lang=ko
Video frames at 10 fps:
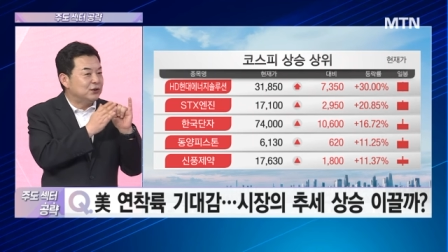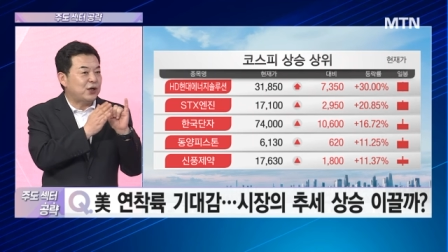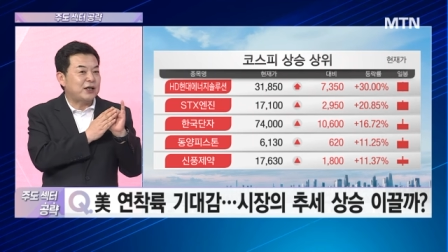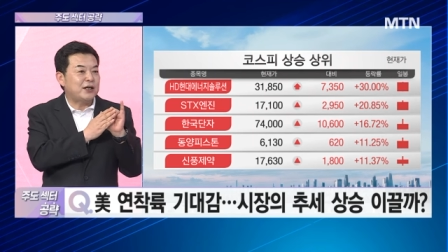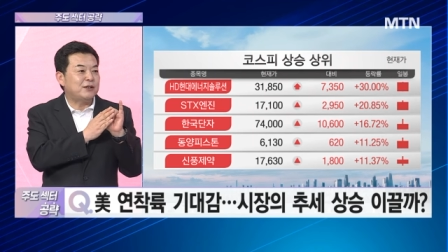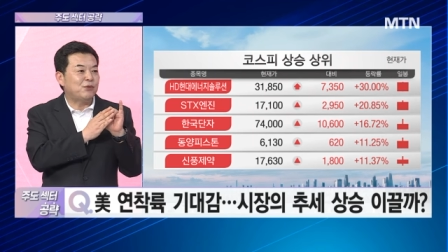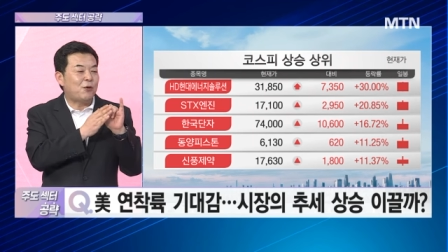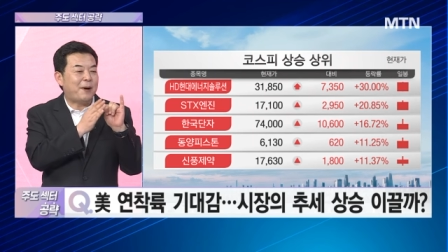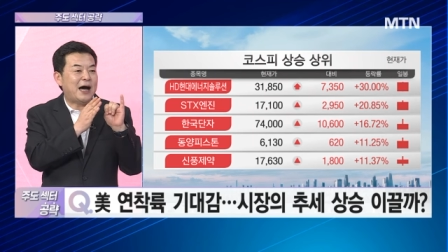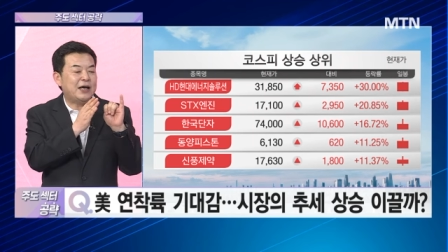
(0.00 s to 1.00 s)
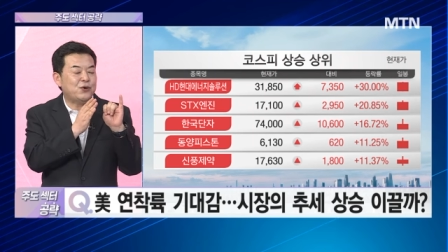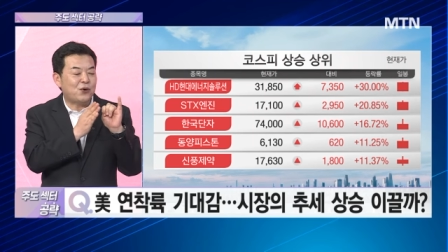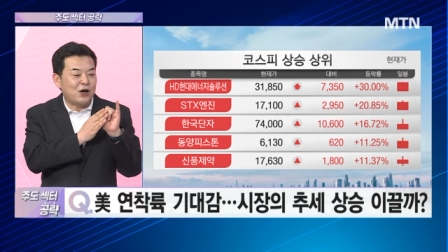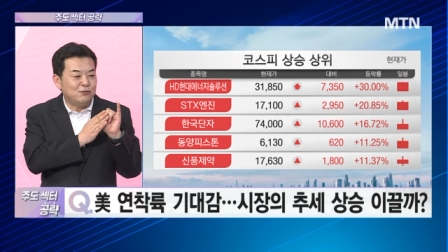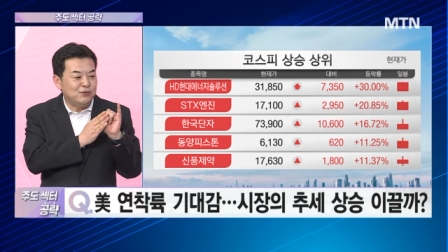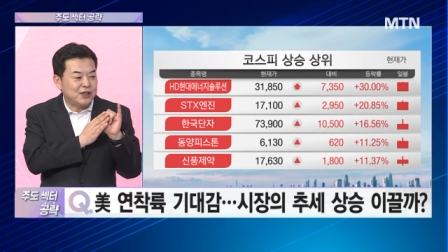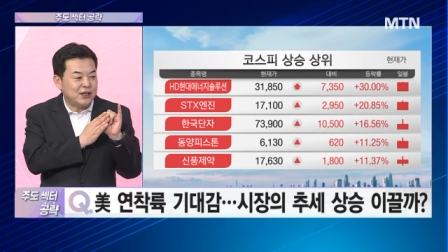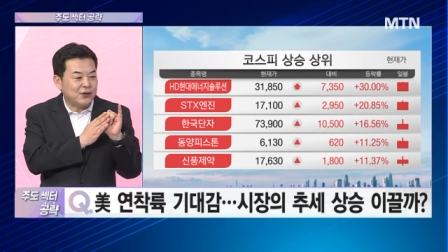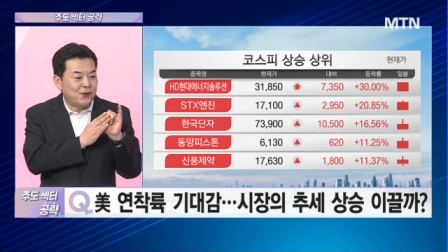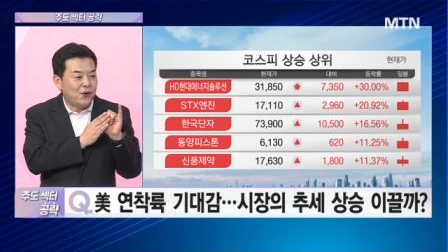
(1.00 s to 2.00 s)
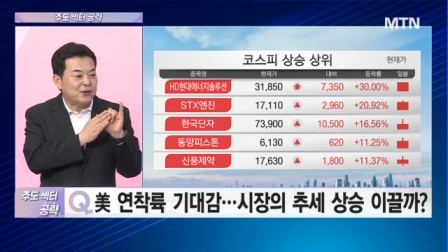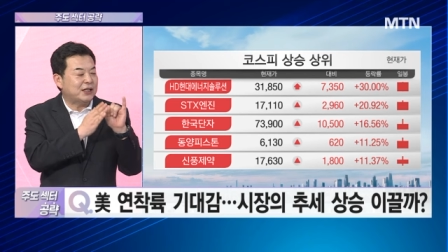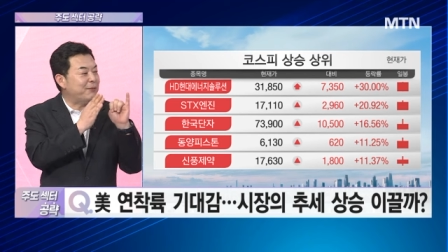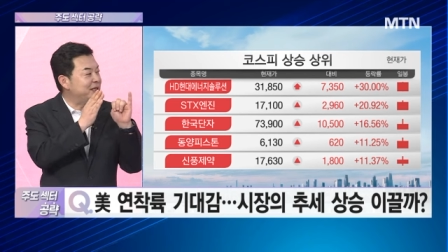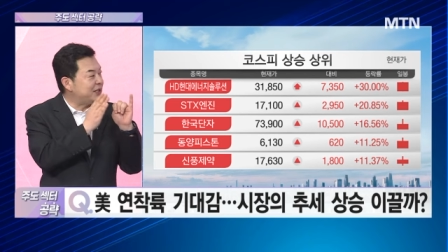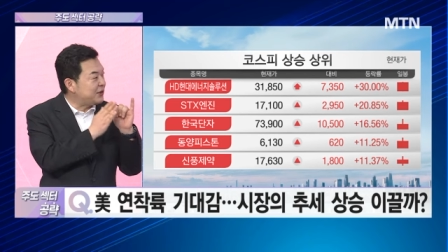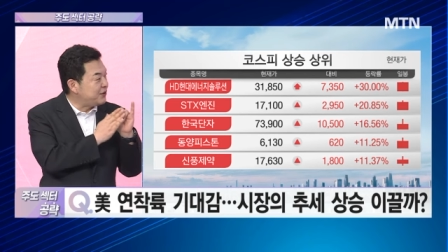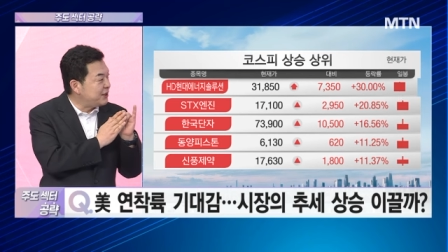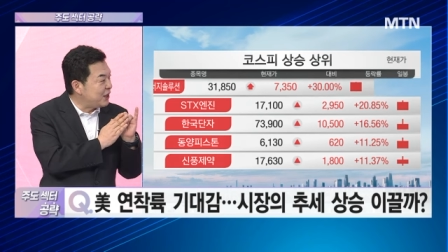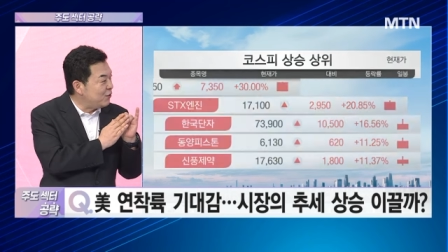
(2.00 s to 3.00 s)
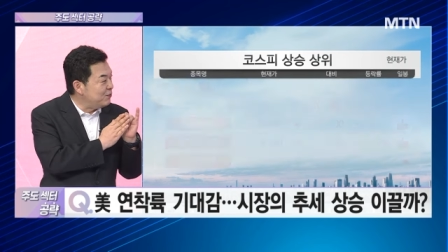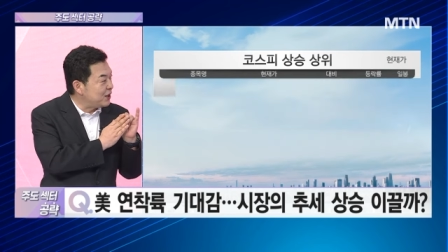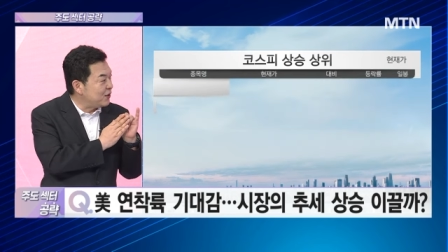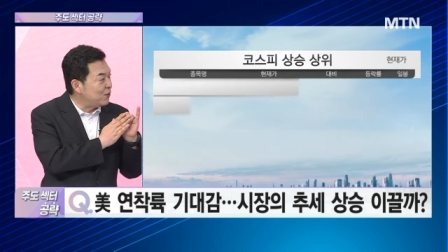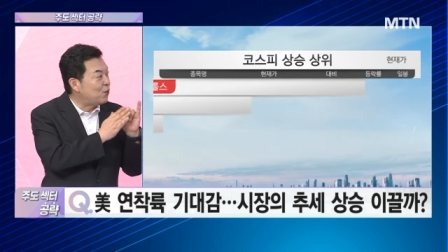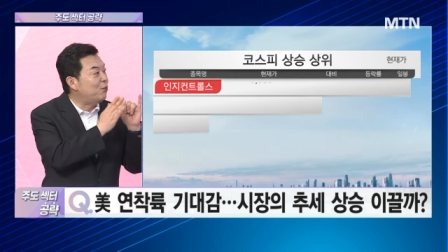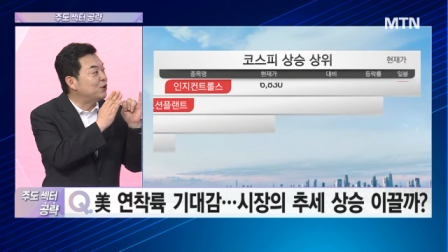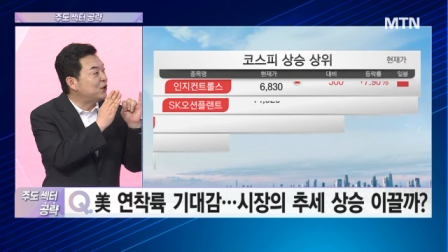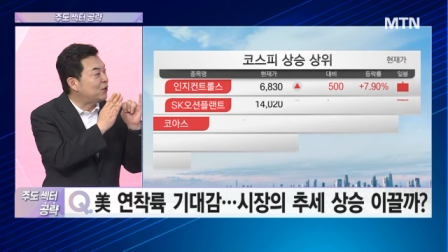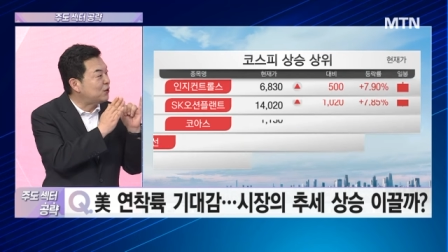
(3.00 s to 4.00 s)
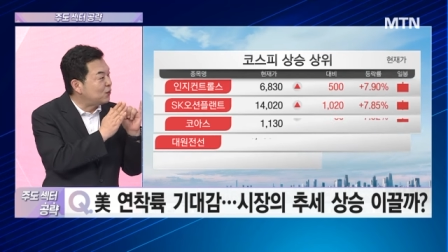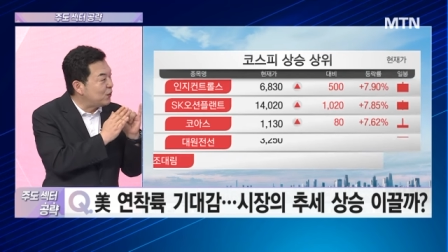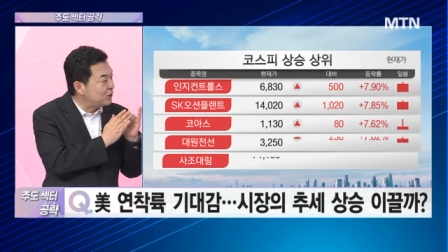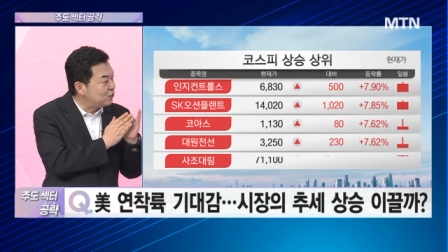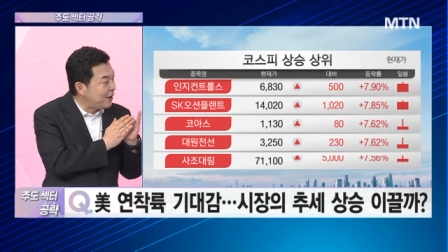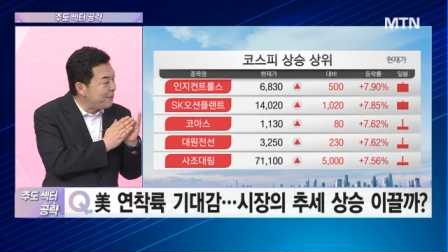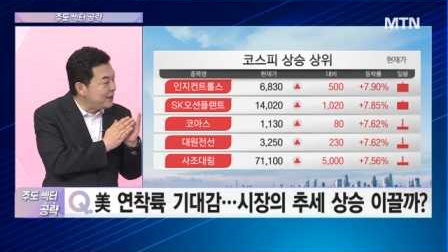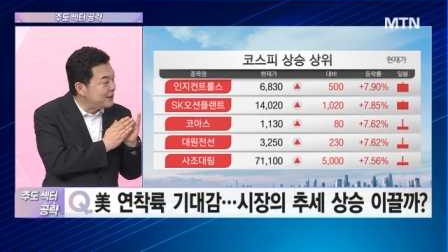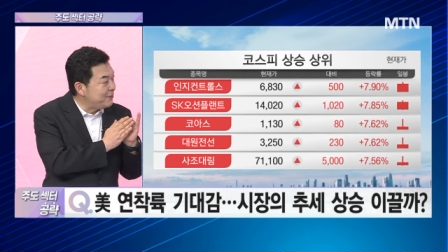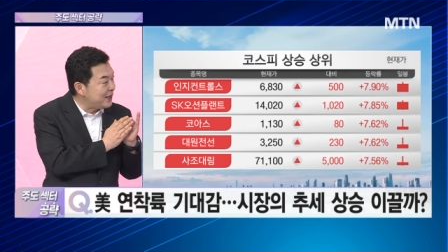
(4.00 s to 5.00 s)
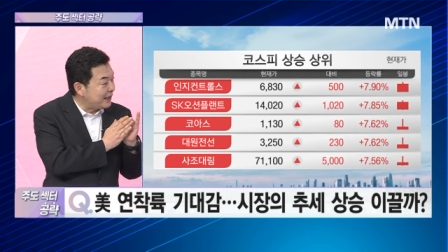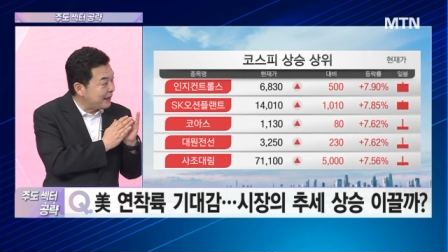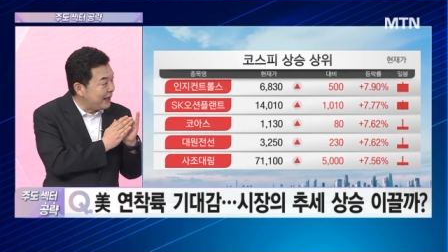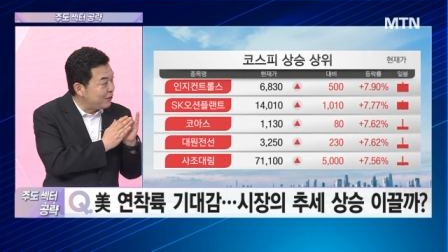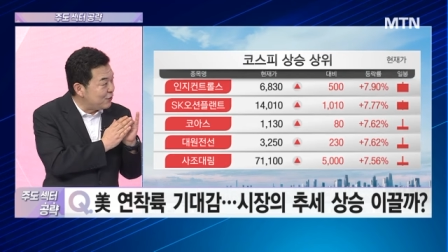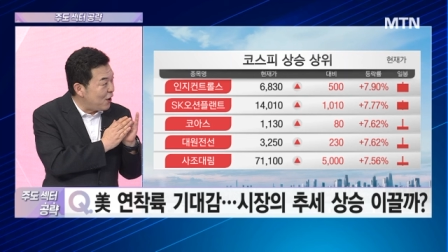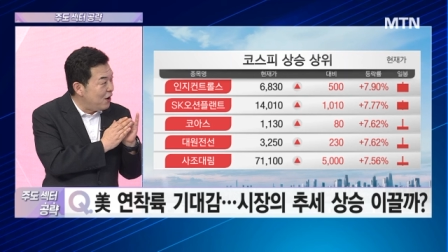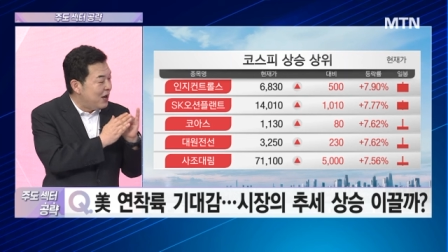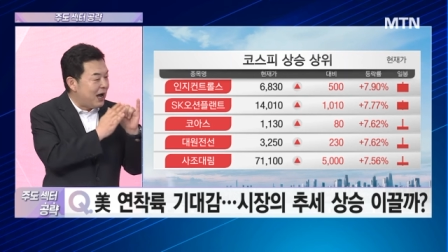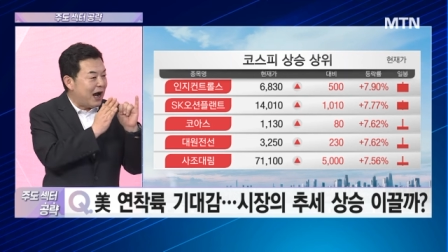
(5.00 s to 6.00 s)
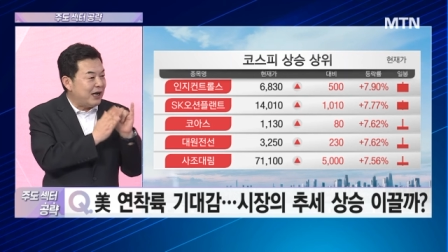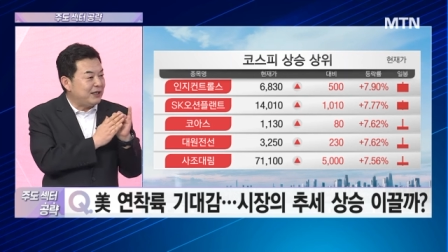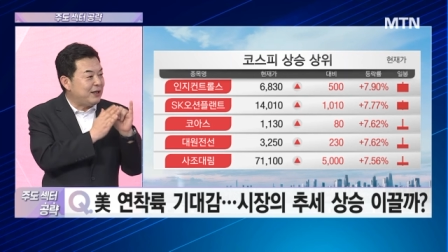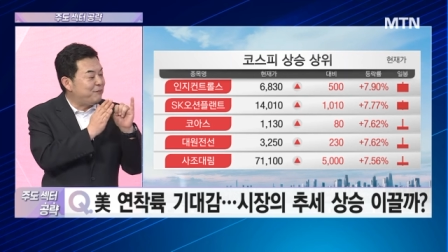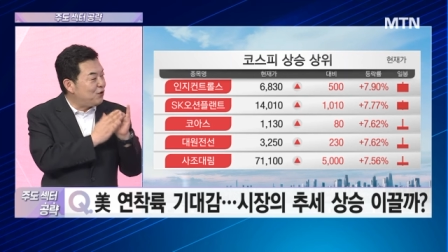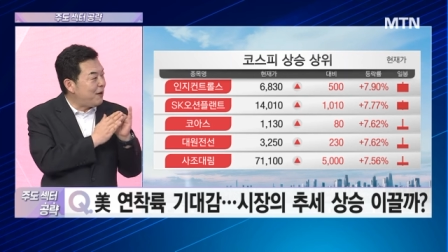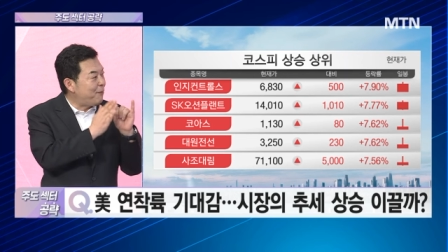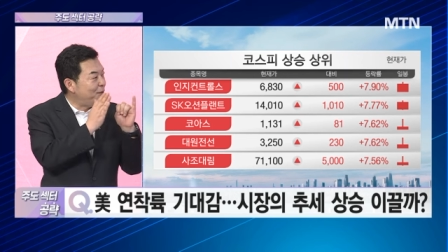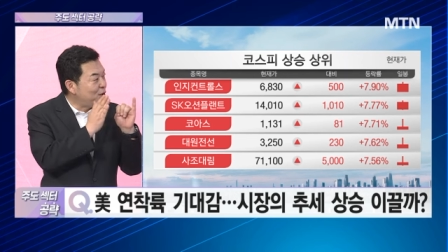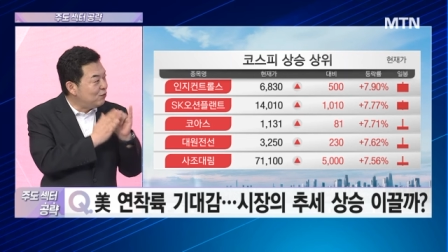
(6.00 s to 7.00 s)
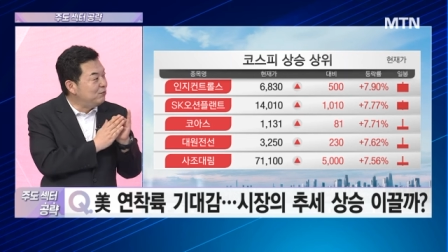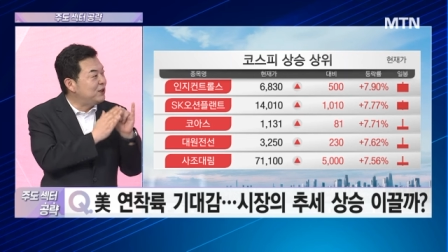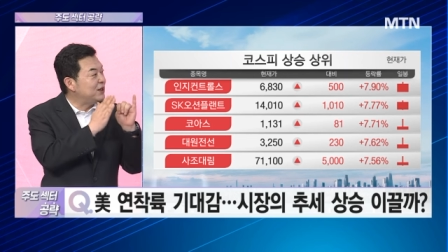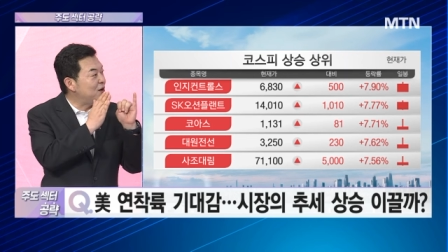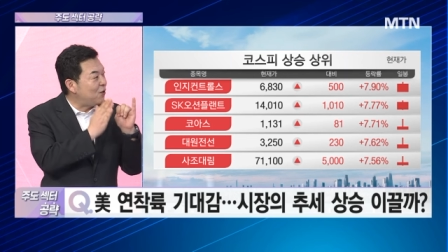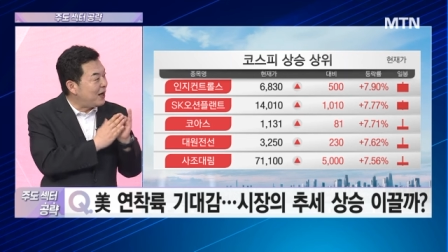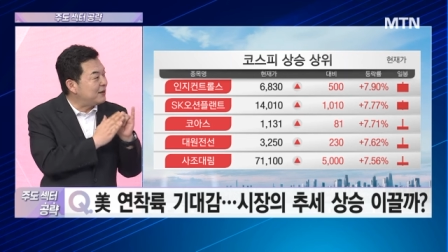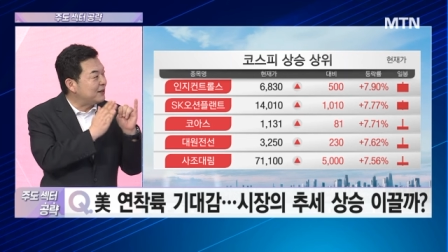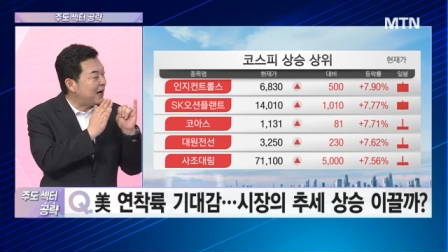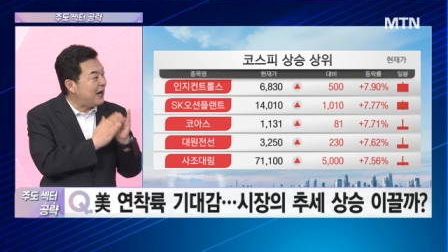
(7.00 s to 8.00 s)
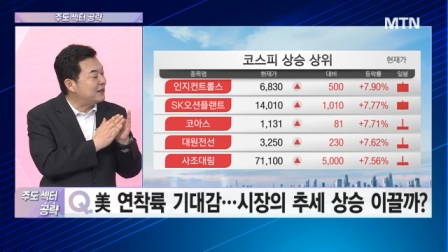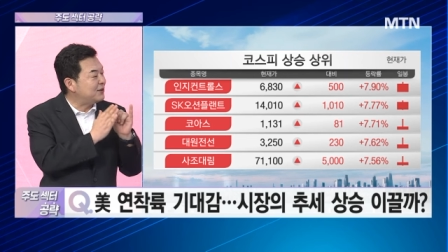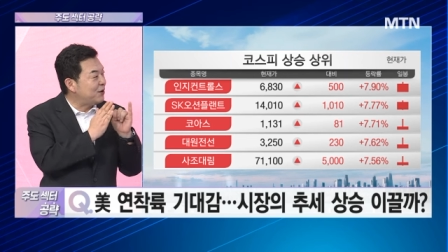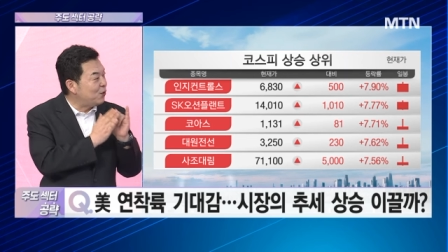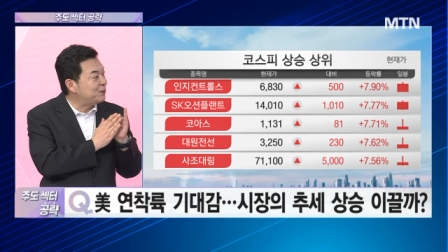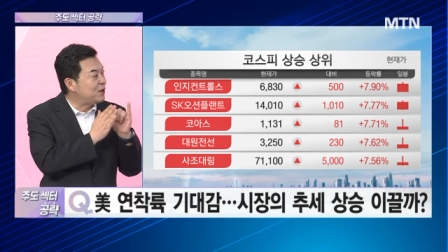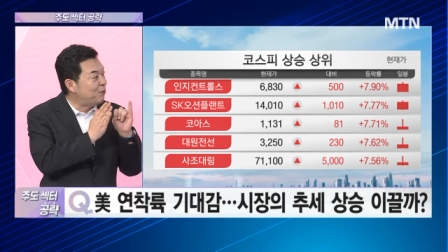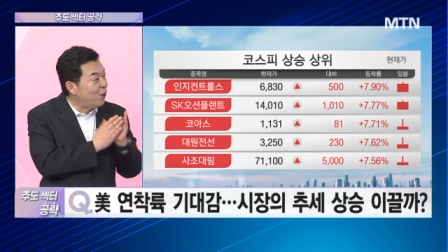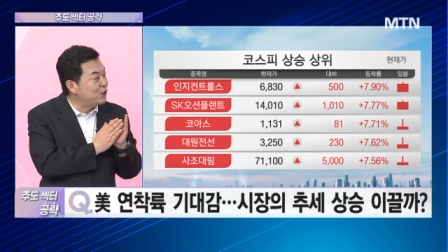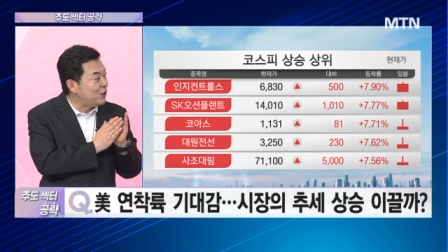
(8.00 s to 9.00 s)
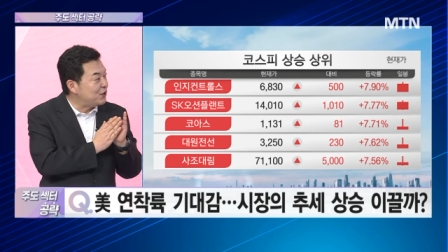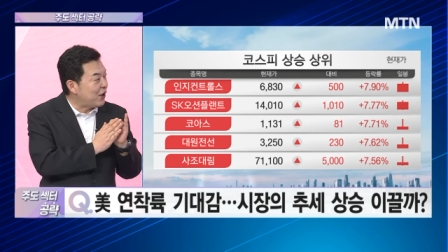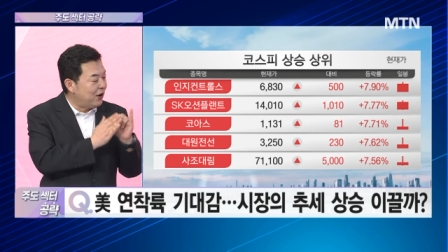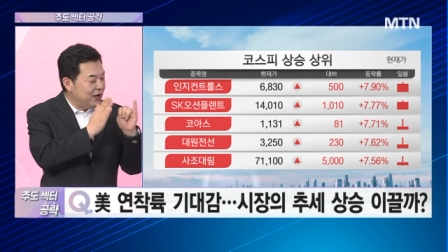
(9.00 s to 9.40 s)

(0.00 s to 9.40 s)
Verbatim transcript: 최근 흐름도 바이오가 움직이고 그다음에 2차 전지가 움직이고 로봇이 어느 정도의 순환매 흐름이 나타나고요. IT 플랫폼도 움직이려고 하는 가능성의 모습들을 보여주고 있어요.